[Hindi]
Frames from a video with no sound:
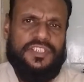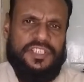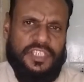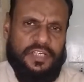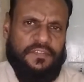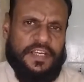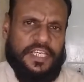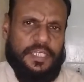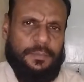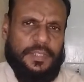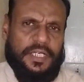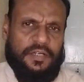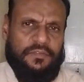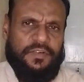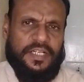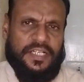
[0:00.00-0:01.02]
सी एम वाई के में
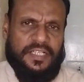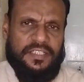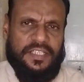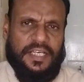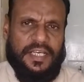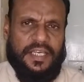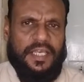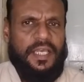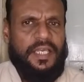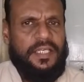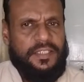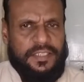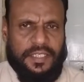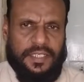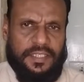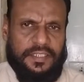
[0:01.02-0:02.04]
कन्वर्ट कर दिया है
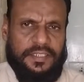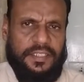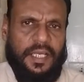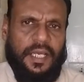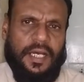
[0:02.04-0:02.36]
या नहीं